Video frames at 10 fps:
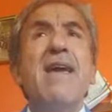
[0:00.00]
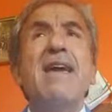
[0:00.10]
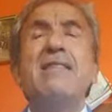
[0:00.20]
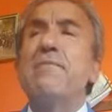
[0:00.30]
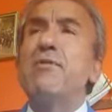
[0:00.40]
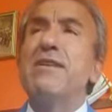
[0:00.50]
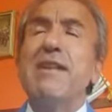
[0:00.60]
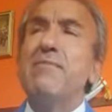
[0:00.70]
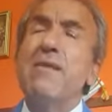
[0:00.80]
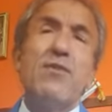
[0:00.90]
e devo
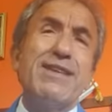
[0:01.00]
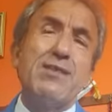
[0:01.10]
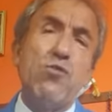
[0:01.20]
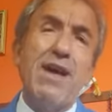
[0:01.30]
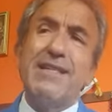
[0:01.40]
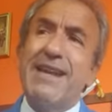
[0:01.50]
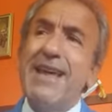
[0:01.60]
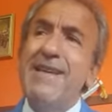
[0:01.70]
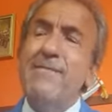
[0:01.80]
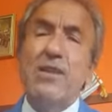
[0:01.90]
dire abbiamo una squadra
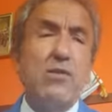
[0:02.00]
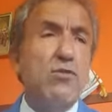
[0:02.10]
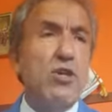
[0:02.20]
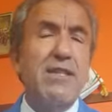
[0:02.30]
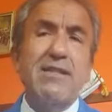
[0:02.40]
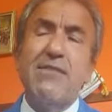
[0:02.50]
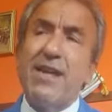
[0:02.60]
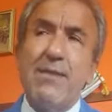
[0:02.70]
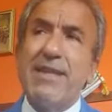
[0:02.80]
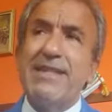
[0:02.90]
di docenti
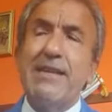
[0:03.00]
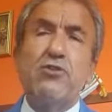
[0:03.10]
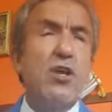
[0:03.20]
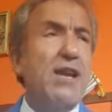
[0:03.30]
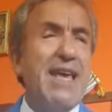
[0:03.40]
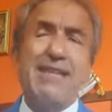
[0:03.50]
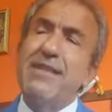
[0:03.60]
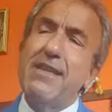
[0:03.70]
veramente eccellente,